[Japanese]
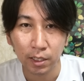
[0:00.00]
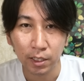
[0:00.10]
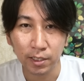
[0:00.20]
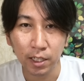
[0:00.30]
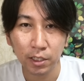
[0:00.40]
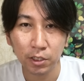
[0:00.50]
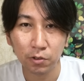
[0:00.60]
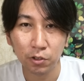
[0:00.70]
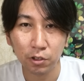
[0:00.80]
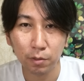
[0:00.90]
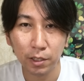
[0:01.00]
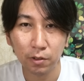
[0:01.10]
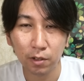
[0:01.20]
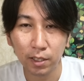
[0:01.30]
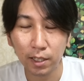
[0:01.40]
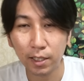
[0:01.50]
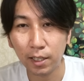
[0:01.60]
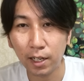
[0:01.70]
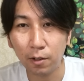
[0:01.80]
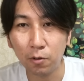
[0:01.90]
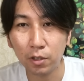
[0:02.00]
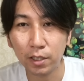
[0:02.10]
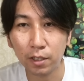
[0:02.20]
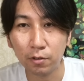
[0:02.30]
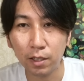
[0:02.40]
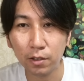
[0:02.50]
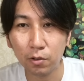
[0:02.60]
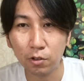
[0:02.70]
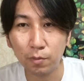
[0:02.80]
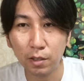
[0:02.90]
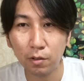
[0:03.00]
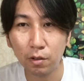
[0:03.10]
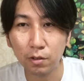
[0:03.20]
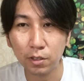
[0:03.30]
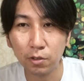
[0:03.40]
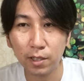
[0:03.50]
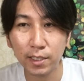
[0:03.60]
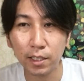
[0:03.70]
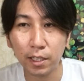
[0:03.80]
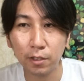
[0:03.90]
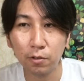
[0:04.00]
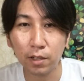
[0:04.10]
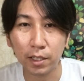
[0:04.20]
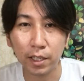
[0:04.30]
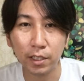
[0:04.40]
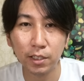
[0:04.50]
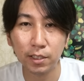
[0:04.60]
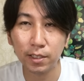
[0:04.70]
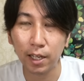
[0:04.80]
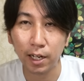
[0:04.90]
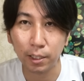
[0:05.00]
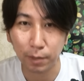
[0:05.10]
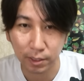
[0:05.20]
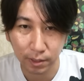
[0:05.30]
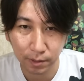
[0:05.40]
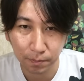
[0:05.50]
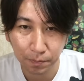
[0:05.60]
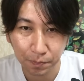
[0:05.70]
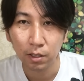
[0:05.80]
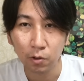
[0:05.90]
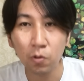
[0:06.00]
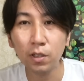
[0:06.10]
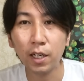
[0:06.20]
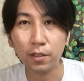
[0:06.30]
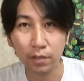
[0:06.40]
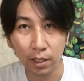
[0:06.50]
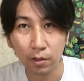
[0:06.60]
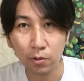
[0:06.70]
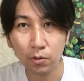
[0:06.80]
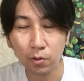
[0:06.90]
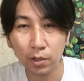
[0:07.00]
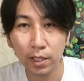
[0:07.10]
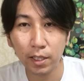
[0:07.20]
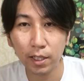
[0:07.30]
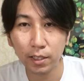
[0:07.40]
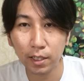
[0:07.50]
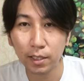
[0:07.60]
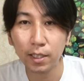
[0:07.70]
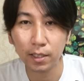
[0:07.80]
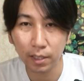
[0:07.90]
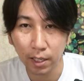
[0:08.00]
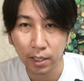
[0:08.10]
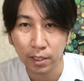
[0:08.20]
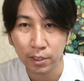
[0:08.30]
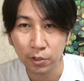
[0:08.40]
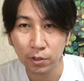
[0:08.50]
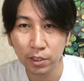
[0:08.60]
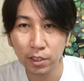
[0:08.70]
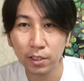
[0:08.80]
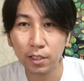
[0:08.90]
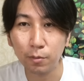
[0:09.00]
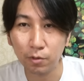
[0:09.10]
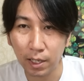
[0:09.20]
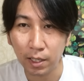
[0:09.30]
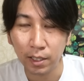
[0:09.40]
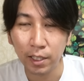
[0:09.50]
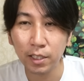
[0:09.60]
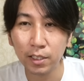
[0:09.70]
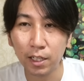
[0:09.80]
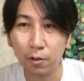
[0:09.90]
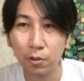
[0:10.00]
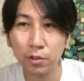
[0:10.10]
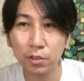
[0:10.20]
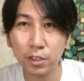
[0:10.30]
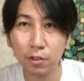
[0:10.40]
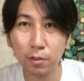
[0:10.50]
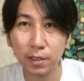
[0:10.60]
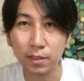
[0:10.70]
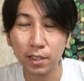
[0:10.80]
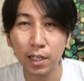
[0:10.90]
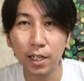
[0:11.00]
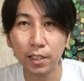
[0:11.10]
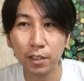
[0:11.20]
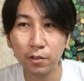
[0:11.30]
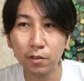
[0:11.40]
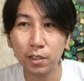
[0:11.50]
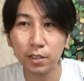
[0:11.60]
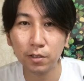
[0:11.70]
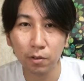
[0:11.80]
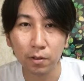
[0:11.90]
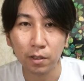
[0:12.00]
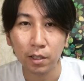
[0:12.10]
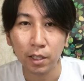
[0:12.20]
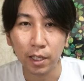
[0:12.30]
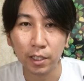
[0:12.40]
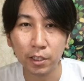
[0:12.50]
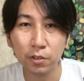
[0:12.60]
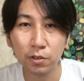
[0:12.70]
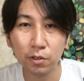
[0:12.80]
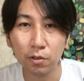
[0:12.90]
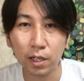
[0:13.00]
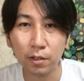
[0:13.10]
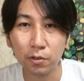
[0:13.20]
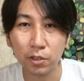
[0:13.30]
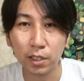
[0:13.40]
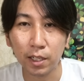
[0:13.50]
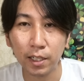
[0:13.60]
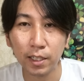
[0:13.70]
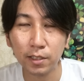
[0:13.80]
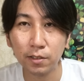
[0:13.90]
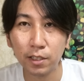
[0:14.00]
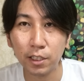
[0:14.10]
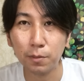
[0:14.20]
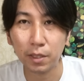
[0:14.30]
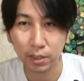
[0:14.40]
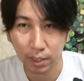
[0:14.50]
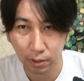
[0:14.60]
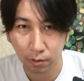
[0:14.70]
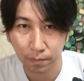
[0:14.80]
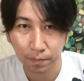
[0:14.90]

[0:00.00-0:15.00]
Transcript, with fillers: 被災地の住民の方々が大きな不安と不満を募らせているのが現実であります今回のねこのご提案にあたって処理システムは弊社が保有しております世界で唯一の技術を核として開発いたしましたと